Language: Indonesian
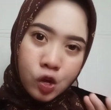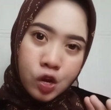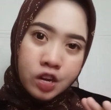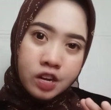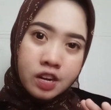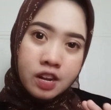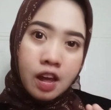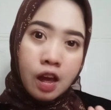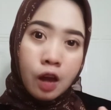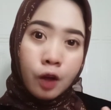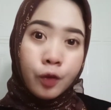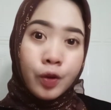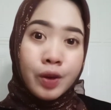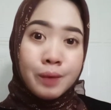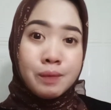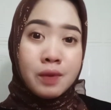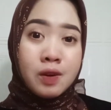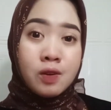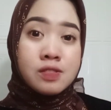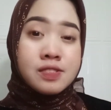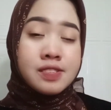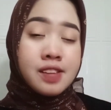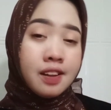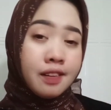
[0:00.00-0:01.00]
aku emang
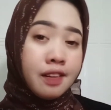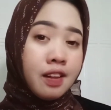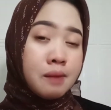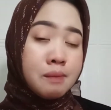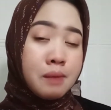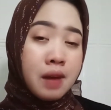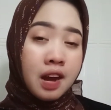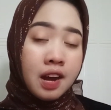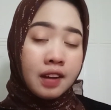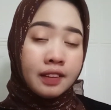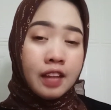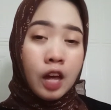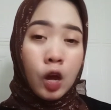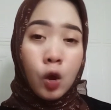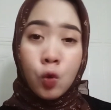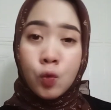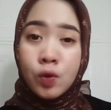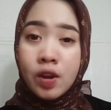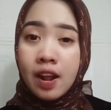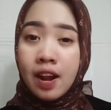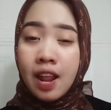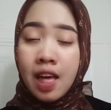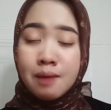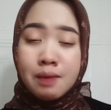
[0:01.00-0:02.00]
sadar banget Aku udah
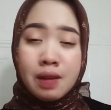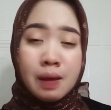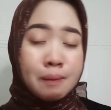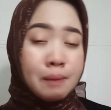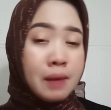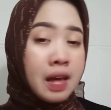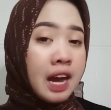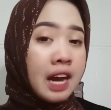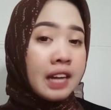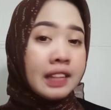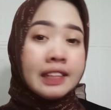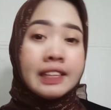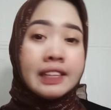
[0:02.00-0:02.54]
lama banget nggak